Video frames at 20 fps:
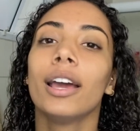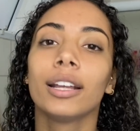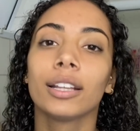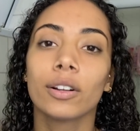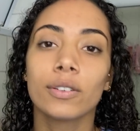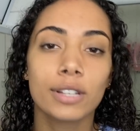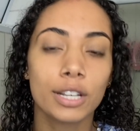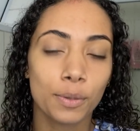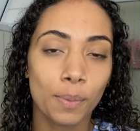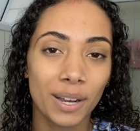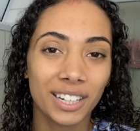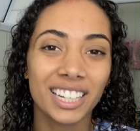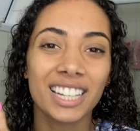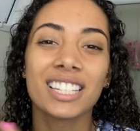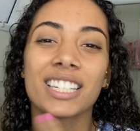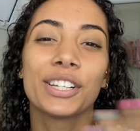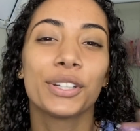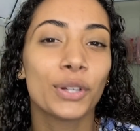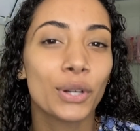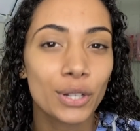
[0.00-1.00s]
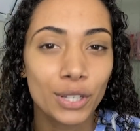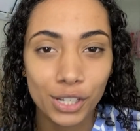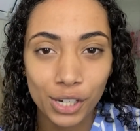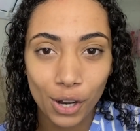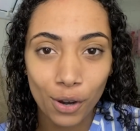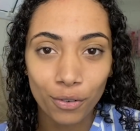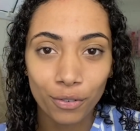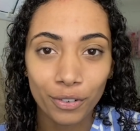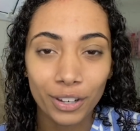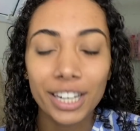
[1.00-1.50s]
Então vocês podem assistir todos que
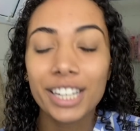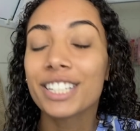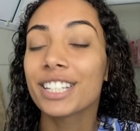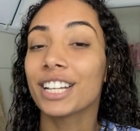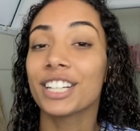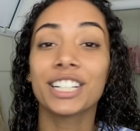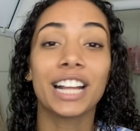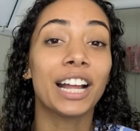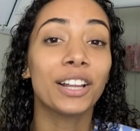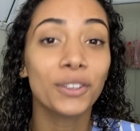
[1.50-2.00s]
eu fiz, testar